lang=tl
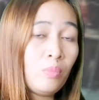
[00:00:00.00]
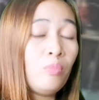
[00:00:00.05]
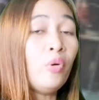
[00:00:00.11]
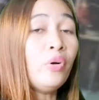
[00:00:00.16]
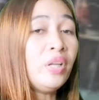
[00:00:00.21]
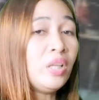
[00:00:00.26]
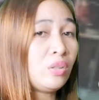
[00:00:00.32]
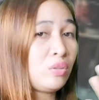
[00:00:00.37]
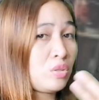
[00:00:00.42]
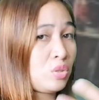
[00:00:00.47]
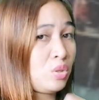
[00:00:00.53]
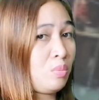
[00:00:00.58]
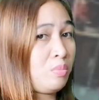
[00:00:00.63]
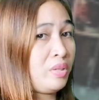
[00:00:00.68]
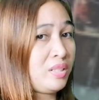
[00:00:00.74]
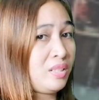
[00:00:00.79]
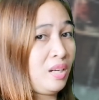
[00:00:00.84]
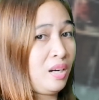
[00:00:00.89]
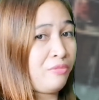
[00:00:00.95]
Mo ni
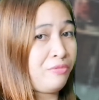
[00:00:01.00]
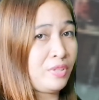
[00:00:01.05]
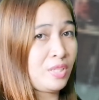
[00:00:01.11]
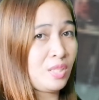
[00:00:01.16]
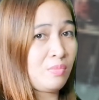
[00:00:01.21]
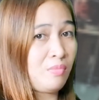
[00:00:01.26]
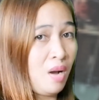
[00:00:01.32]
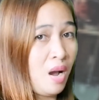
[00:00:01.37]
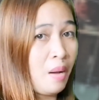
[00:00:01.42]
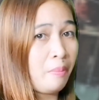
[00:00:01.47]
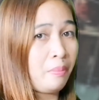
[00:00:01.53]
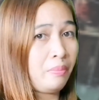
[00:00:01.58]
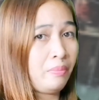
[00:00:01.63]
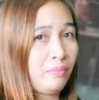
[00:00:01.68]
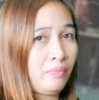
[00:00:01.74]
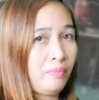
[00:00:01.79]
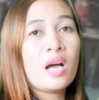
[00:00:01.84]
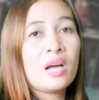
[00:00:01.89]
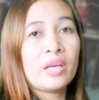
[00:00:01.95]
customer service ma'am.
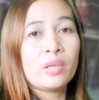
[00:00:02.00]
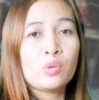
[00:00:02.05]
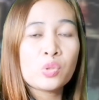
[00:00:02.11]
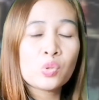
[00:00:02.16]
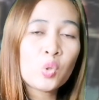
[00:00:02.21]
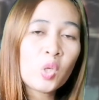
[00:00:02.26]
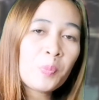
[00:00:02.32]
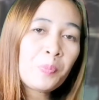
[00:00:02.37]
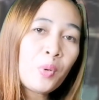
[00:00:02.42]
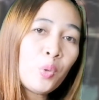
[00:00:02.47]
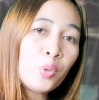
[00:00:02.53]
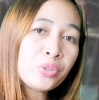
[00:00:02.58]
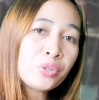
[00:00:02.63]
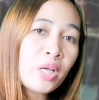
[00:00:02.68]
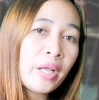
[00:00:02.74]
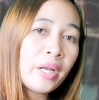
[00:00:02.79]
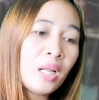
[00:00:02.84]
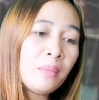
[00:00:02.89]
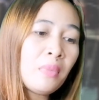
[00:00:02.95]
Naa kay gusto
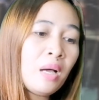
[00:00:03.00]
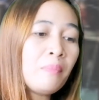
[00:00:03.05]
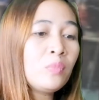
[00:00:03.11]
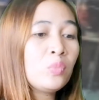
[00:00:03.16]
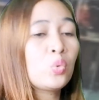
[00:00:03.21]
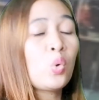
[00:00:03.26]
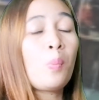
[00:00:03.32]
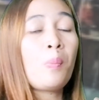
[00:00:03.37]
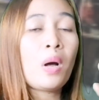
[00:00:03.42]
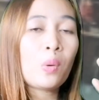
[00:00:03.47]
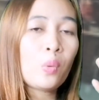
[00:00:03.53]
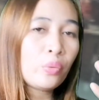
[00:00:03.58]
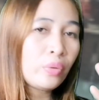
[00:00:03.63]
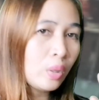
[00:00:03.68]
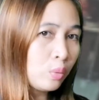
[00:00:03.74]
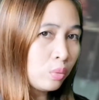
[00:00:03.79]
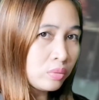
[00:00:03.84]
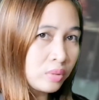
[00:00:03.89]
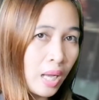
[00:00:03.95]
ipangutana ma'am, tubago
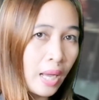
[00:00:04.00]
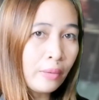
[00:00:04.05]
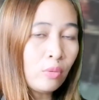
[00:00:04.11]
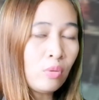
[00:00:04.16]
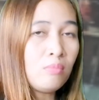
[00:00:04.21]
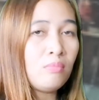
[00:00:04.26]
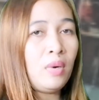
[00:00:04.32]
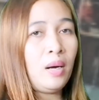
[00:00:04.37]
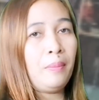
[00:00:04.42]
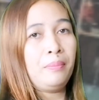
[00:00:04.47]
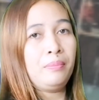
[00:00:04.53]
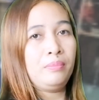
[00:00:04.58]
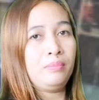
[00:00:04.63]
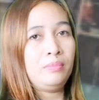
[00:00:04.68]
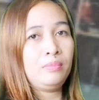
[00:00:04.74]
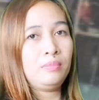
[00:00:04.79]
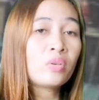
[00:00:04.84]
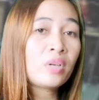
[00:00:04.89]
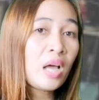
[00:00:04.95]
na kog tarong ma'am.
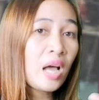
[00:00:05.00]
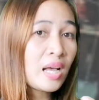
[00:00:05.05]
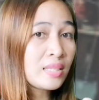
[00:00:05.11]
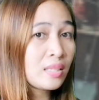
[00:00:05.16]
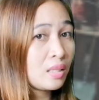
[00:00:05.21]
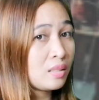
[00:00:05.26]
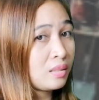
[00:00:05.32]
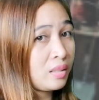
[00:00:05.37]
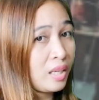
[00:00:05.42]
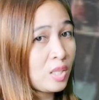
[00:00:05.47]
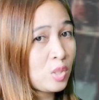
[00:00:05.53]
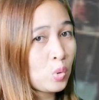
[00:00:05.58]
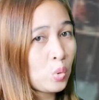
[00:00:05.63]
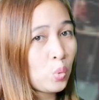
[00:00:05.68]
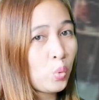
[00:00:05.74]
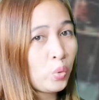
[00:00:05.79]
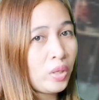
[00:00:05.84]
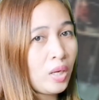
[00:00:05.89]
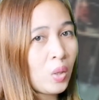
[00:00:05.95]
Kung naasad kay
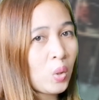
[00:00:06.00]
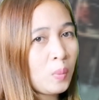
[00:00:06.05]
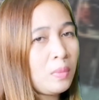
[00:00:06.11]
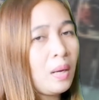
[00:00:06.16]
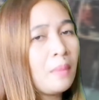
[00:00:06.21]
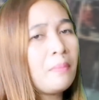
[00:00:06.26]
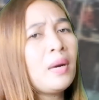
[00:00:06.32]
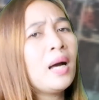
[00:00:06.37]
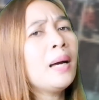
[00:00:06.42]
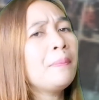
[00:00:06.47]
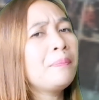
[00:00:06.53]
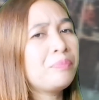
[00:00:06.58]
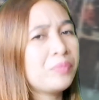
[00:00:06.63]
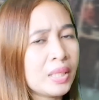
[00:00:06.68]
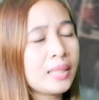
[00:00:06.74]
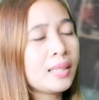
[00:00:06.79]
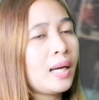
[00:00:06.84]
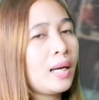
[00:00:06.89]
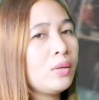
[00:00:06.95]
isugo na ko
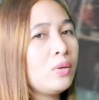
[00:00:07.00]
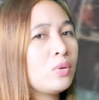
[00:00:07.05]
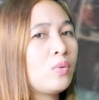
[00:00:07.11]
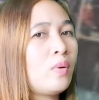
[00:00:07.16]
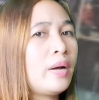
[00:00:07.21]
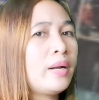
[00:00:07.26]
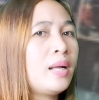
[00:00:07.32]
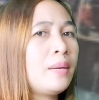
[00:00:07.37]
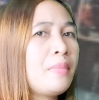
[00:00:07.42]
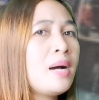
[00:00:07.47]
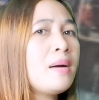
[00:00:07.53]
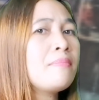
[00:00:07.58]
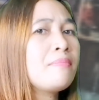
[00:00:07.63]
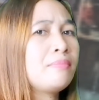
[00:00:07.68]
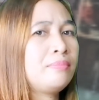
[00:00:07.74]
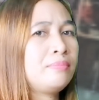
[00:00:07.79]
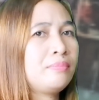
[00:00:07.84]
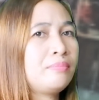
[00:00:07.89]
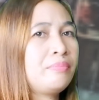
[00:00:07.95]
ayo ko ana
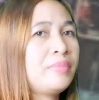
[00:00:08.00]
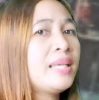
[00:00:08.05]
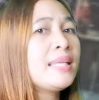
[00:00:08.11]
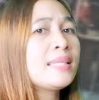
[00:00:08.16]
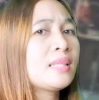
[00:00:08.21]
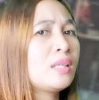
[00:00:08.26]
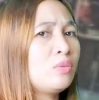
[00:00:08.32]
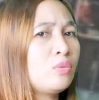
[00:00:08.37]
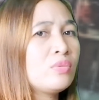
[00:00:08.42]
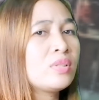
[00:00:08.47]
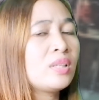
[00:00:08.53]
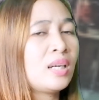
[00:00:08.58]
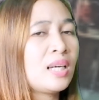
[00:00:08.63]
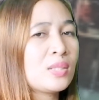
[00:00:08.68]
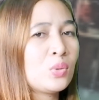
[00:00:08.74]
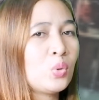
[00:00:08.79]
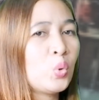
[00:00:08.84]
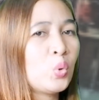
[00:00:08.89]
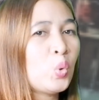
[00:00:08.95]
ma'am. Bisag unsa
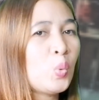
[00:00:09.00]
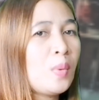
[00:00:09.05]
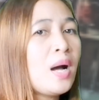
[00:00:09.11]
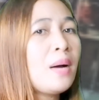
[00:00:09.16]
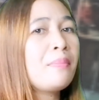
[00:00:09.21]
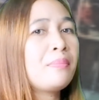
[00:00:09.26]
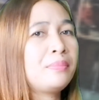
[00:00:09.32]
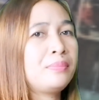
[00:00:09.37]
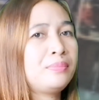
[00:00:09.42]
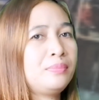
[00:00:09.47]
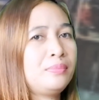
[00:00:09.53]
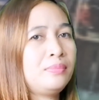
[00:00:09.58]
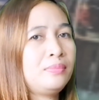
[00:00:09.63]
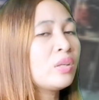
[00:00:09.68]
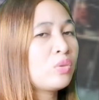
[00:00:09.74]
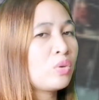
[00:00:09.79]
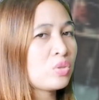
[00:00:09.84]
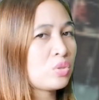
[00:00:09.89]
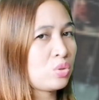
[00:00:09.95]
nga sugo, ma'am.
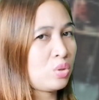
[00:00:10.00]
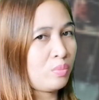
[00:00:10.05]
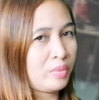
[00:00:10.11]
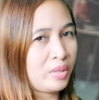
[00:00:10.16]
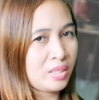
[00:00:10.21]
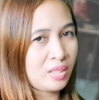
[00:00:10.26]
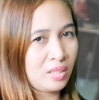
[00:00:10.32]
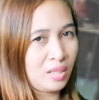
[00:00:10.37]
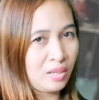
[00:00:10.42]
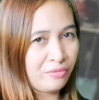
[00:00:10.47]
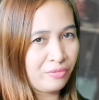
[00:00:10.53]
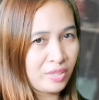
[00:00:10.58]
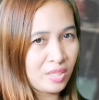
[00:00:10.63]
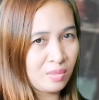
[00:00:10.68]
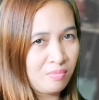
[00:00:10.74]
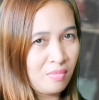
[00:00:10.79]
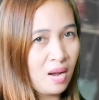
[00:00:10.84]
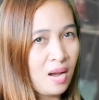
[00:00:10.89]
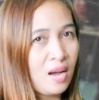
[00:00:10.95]
May customer
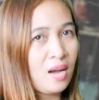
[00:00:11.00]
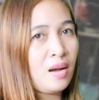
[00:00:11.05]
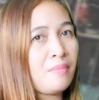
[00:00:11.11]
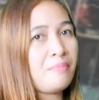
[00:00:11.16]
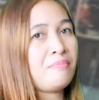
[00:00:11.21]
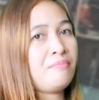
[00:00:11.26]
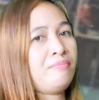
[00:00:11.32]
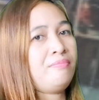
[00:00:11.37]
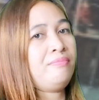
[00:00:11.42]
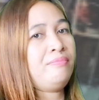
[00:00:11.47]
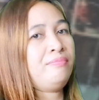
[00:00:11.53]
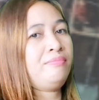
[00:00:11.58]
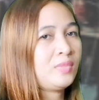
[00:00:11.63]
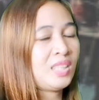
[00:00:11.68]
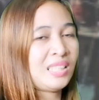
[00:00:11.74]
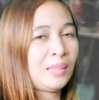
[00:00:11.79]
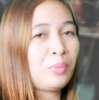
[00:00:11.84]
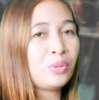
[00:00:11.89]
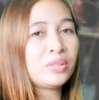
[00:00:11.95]
service, ma'am.
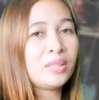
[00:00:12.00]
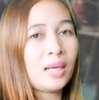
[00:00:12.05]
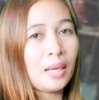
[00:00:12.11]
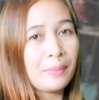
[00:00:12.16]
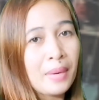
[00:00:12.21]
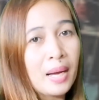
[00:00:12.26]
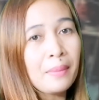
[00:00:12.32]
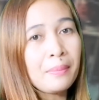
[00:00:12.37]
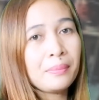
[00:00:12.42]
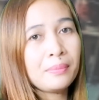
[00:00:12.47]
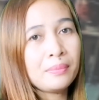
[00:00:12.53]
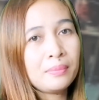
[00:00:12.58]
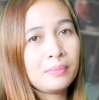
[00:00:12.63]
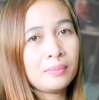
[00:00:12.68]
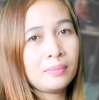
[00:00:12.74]
Sabot na ka, ma'am.